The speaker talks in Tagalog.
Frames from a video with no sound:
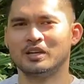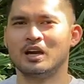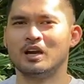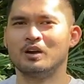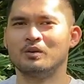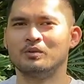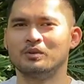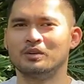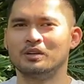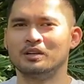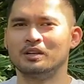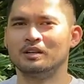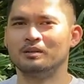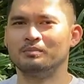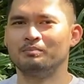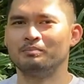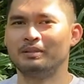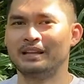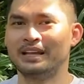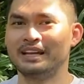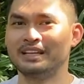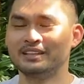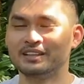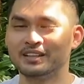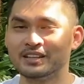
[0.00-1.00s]
our
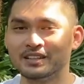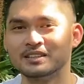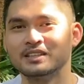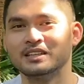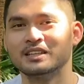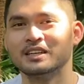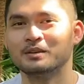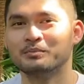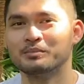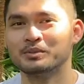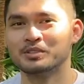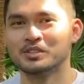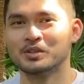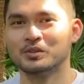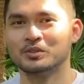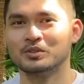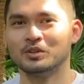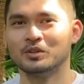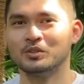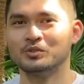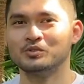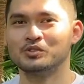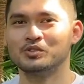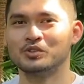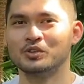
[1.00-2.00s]
plant hunting episode
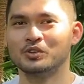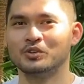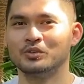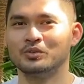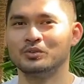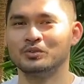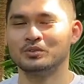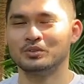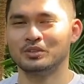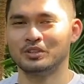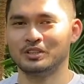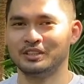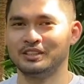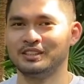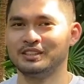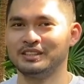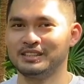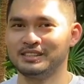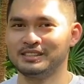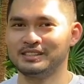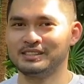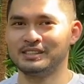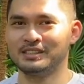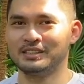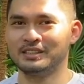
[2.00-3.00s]
also early
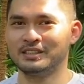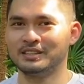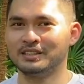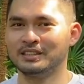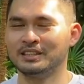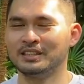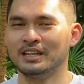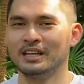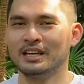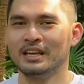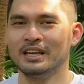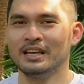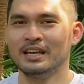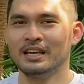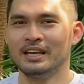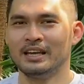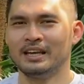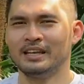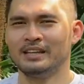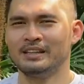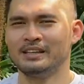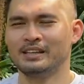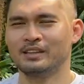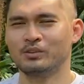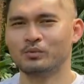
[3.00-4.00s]
this year.
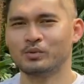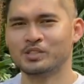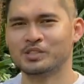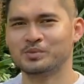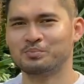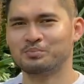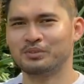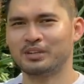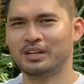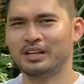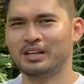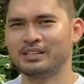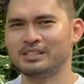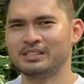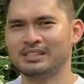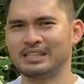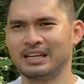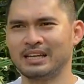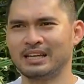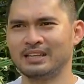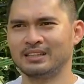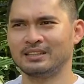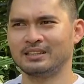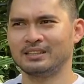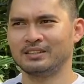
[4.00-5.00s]
And that was priced
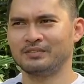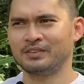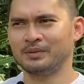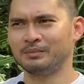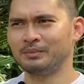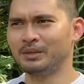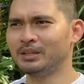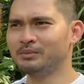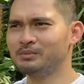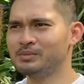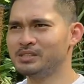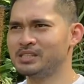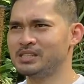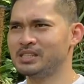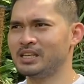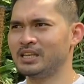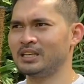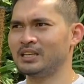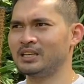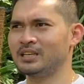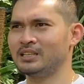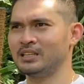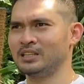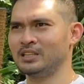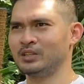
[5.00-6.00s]
at, if I'm not
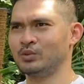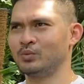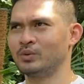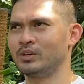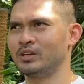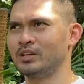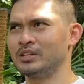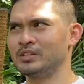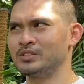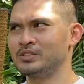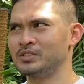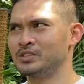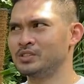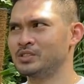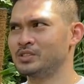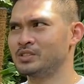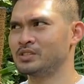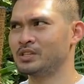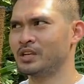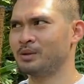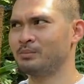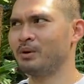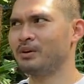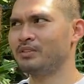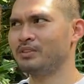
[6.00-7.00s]
mistaken, it was,
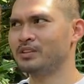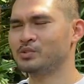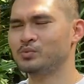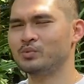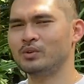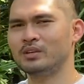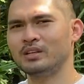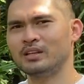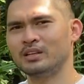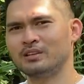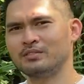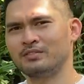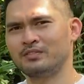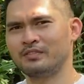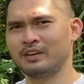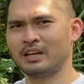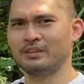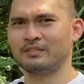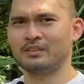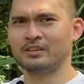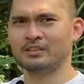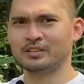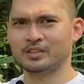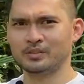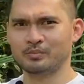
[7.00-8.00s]
I bought this one at
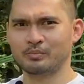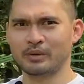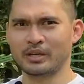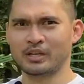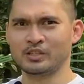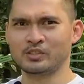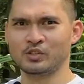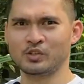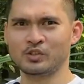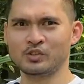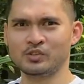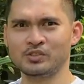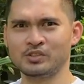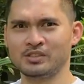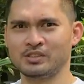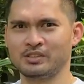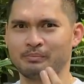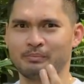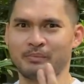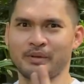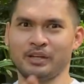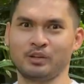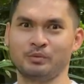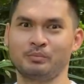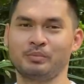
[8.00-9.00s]
500 pesos.
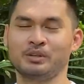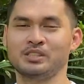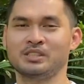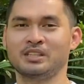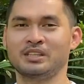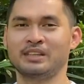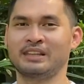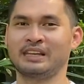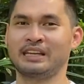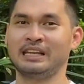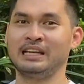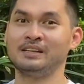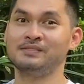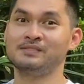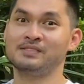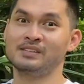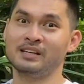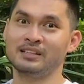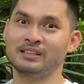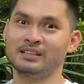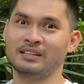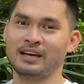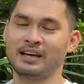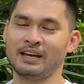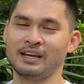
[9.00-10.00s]
Meron pa siyang 3 leaves
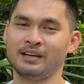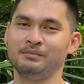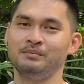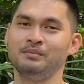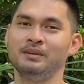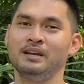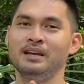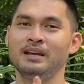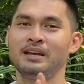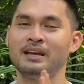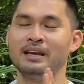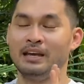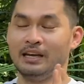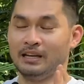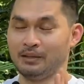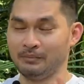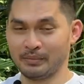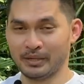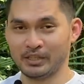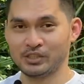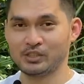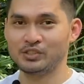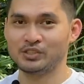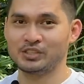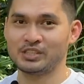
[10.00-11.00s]
that time.
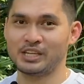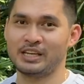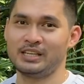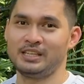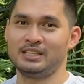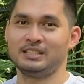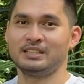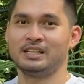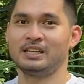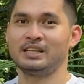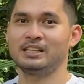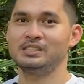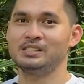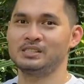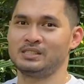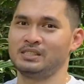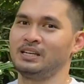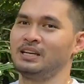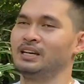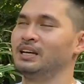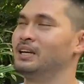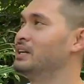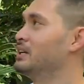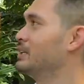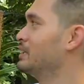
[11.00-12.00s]
Medyo giant na rin
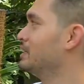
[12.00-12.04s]
siya.